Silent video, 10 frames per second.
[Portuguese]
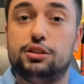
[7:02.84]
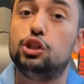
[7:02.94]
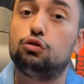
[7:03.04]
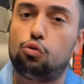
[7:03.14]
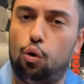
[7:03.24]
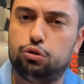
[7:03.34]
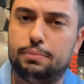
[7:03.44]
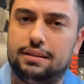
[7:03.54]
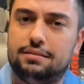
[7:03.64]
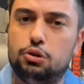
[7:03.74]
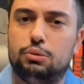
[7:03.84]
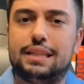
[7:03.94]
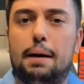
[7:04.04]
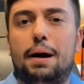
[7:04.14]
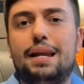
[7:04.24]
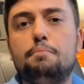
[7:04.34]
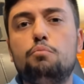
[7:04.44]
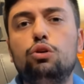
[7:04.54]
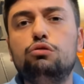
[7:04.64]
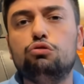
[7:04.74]
de todo o Brasil e trabalho há
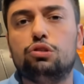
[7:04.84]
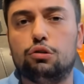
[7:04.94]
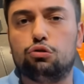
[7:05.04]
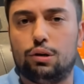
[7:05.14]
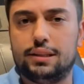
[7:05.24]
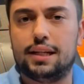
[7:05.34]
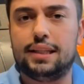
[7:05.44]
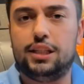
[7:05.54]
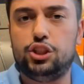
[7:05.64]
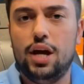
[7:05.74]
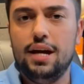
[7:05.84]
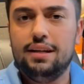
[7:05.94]
muitos anos com a internet,